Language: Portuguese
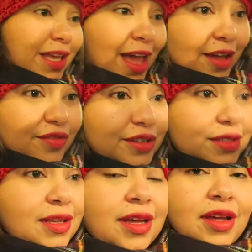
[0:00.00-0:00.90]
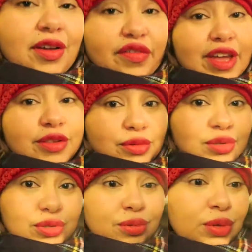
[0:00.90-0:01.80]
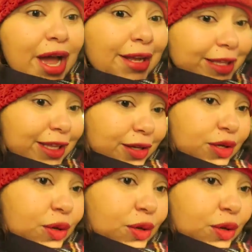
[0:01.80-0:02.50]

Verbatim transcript: e ervas feitos aqui,